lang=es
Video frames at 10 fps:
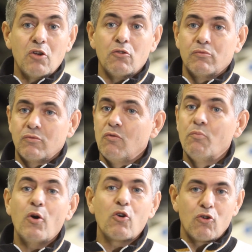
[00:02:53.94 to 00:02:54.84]
Y bueno,
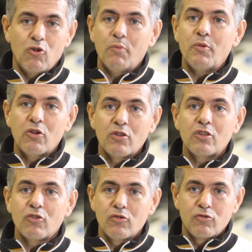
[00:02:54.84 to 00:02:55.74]
un poco con la
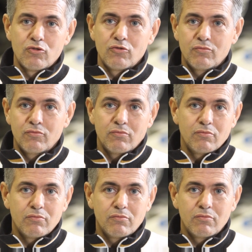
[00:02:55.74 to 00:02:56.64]
opinión de todos,
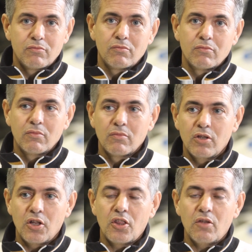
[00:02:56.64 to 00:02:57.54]

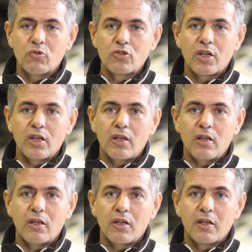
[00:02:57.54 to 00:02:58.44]
decidimos
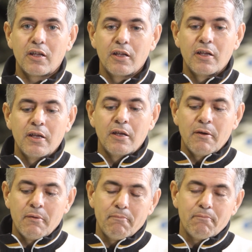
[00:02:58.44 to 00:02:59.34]
que,
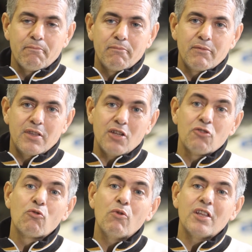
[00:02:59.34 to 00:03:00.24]

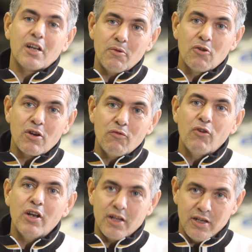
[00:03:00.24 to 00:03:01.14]
teniendo en cuenta que había un
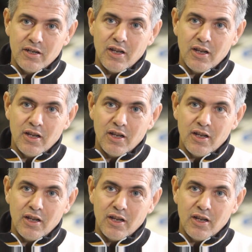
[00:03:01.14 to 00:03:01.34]
refueling